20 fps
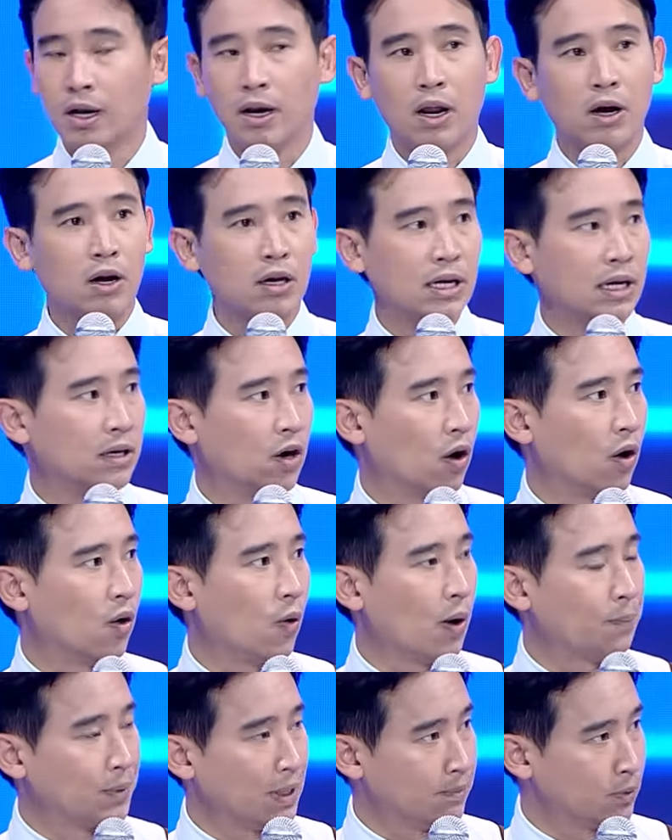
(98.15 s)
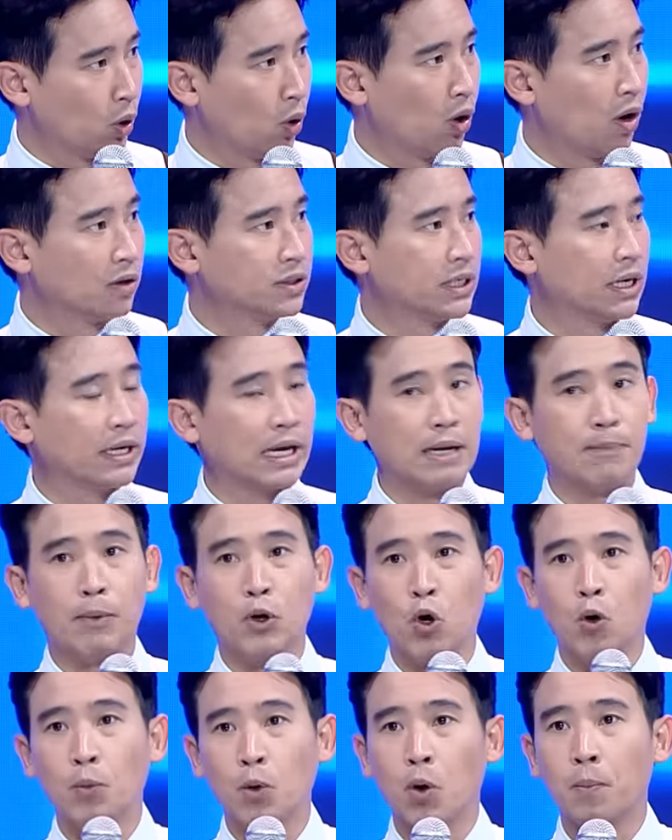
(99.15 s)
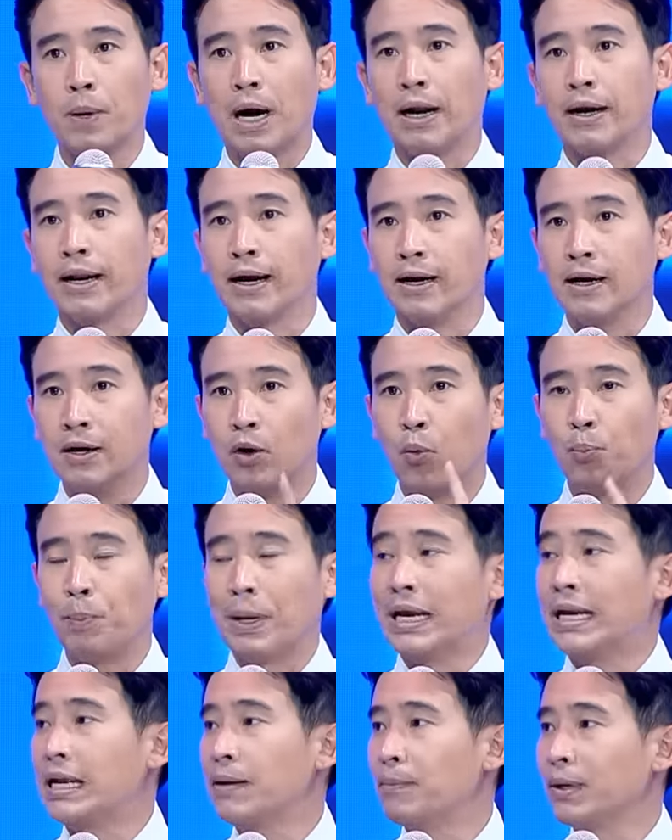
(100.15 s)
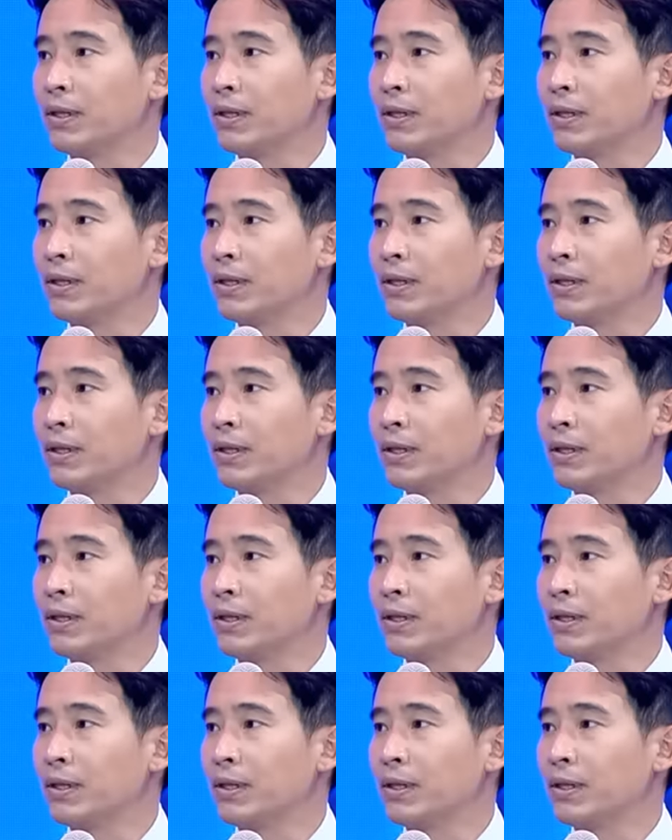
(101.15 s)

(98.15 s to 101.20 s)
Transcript: แล้วก็เรื่องของความเติบโตของเศรษฐกิจมารวมๆกันเนี่ยปีนี้